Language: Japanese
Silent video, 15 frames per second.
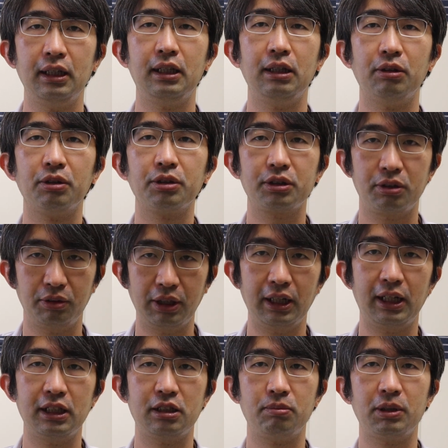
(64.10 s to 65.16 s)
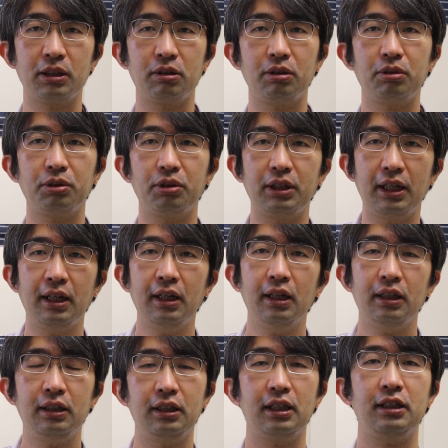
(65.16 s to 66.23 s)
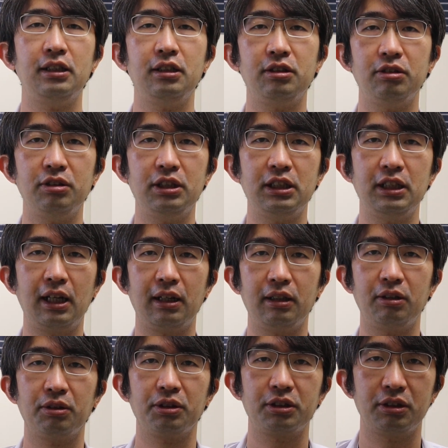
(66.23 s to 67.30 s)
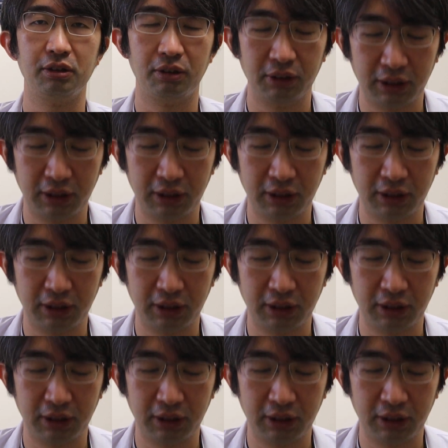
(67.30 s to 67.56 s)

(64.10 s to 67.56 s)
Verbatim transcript: ぜひよろしくお願いします。ということで、2021年よろしく